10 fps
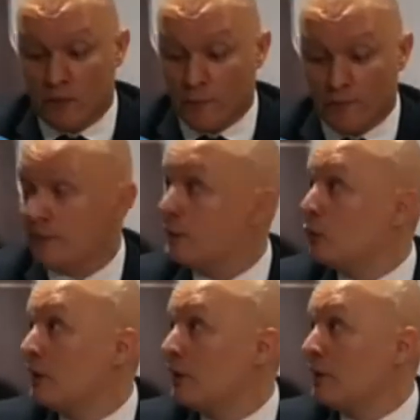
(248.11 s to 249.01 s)
a poder
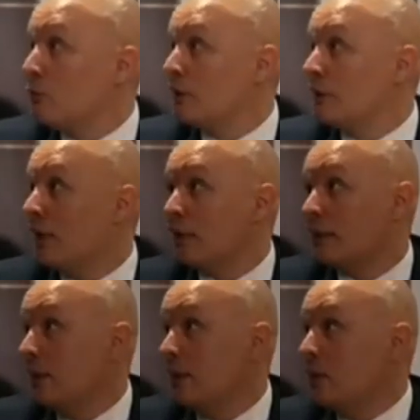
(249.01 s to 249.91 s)
discutir que tenemos que seguir
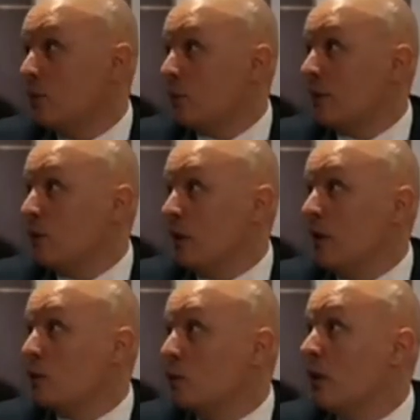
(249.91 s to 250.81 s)
así, porque nos ha
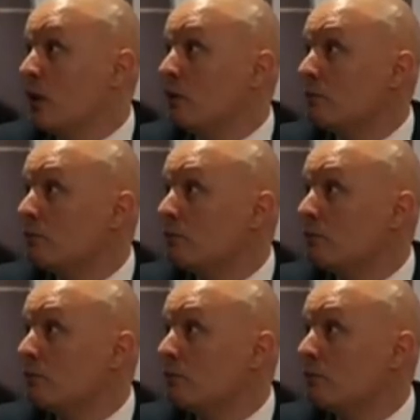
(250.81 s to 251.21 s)
dado resultado. ¿no?